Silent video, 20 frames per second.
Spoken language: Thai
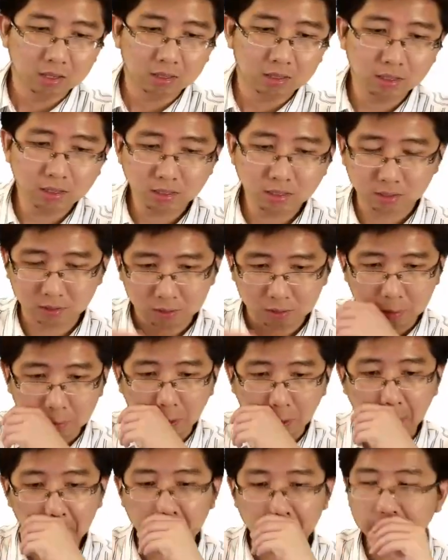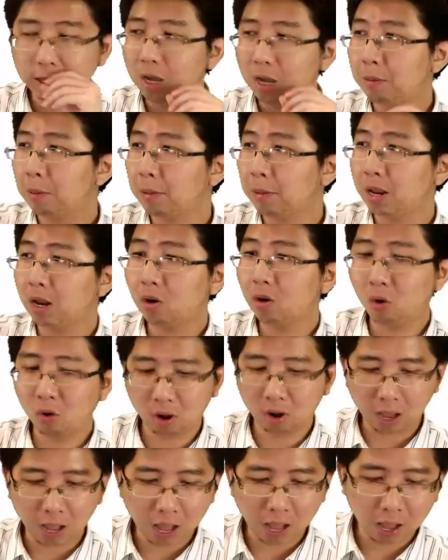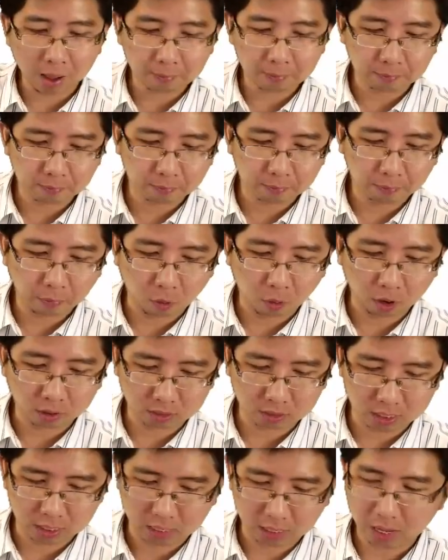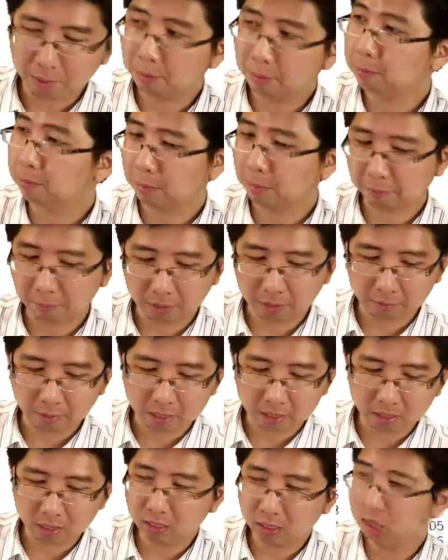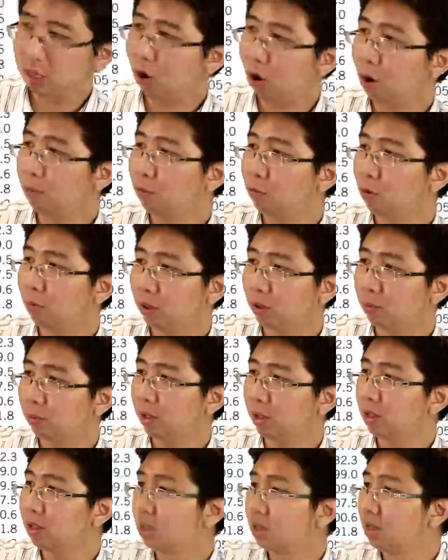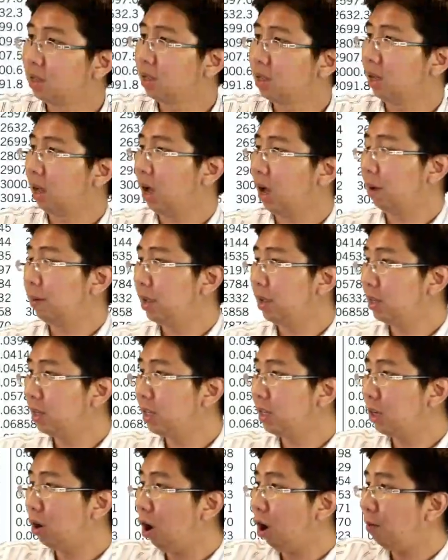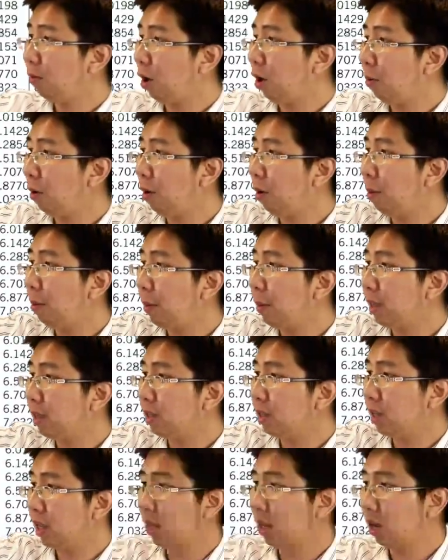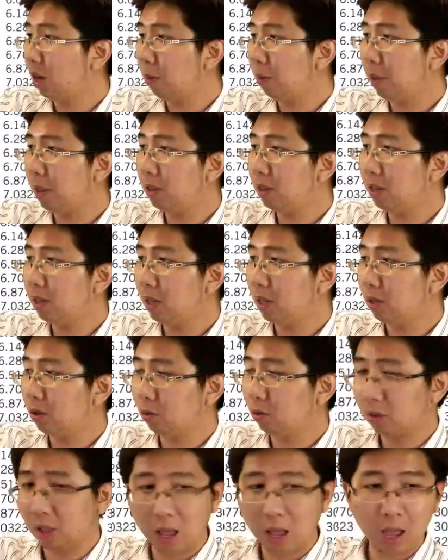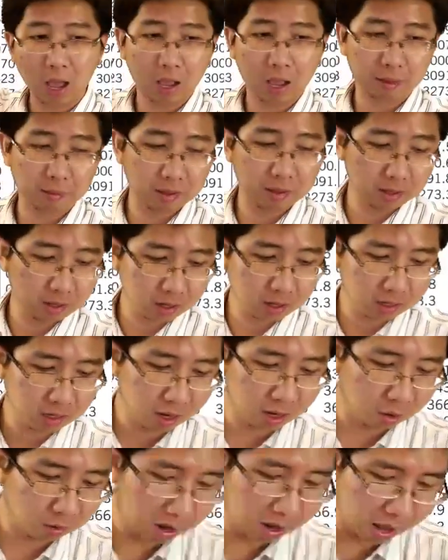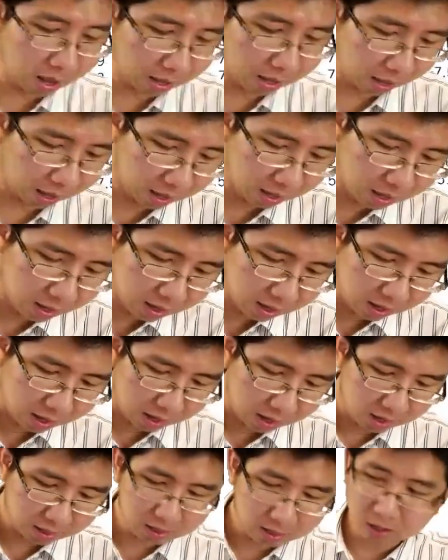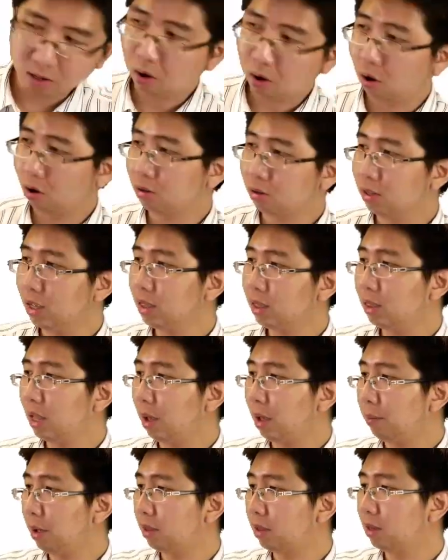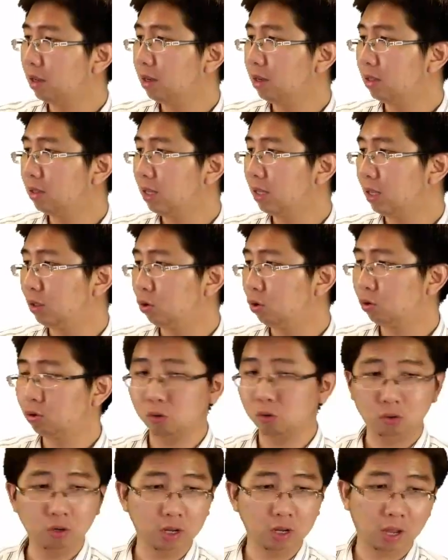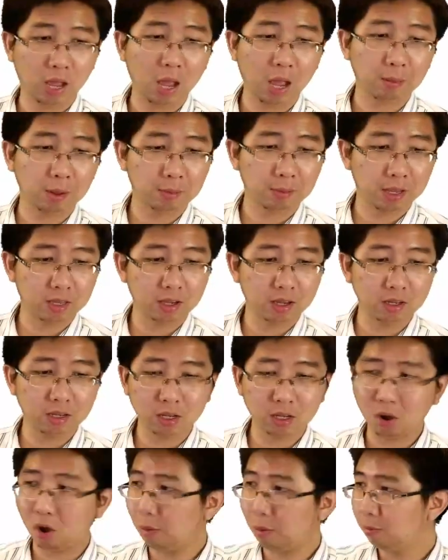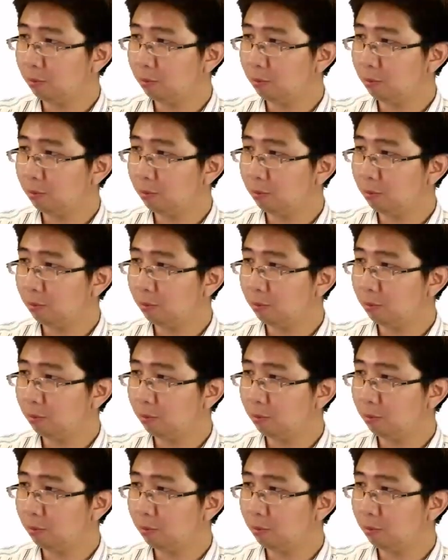ซึ่งพอ pressure มันไม่ได้ลงค่าปกติอย่างเงี้ย มันเป็น pressure ที่ค่อมถูกไหมถูกไหมอ่ะเทเชอร์ที่คอมเนาะเพราะว่ามันเป็น 4 แล้วก็เป็น 4.5เทเชอร์ที่เราได้อะเทเชอร์ของเส้นเนี้ยมันคือ 4.015 เป็นเทเชอร์ที่คอม